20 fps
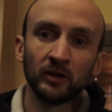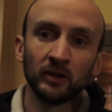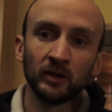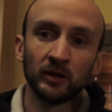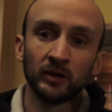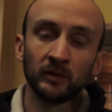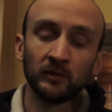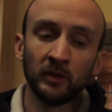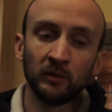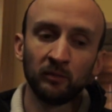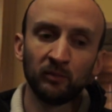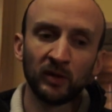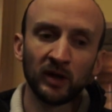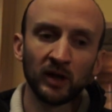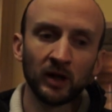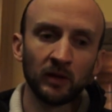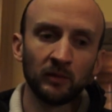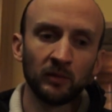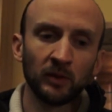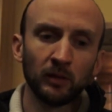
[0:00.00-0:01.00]
Il n'est même pas
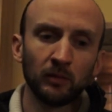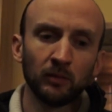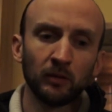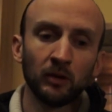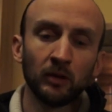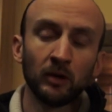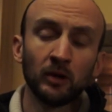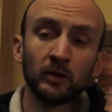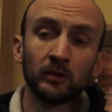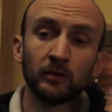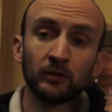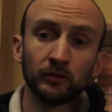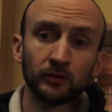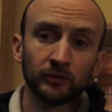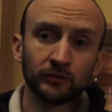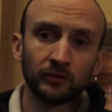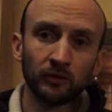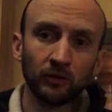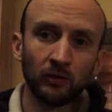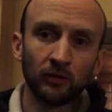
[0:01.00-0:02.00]
capable de
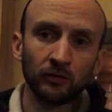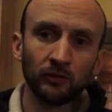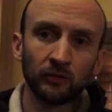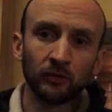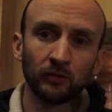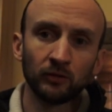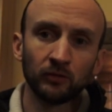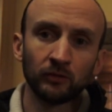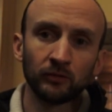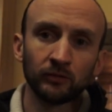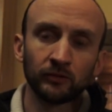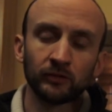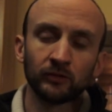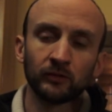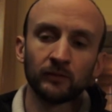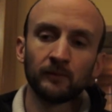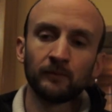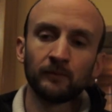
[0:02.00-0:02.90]
s'en rendre compte.